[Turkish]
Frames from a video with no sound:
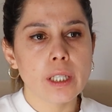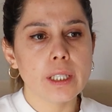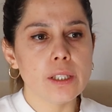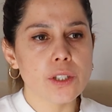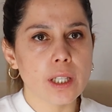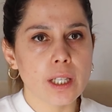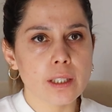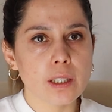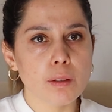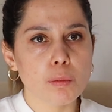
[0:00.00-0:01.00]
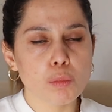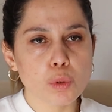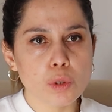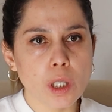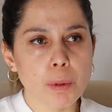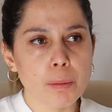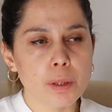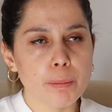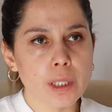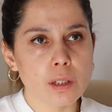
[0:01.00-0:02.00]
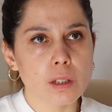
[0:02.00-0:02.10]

ilçelerde bunu yapabilmek